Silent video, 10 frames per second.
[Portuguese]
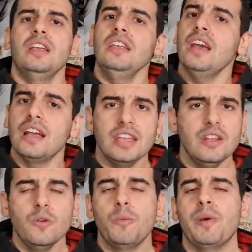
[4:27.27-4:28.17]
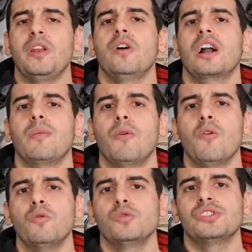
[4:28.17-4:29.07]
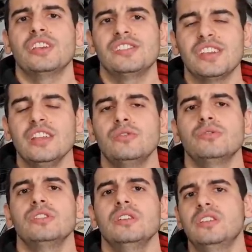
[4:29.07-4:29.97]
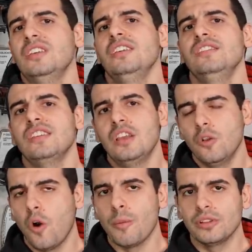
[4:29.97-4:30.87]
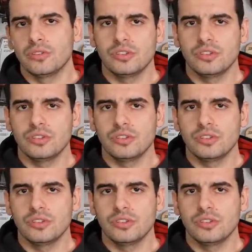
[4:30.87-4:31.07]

E aí o pneu acabou com 615 km.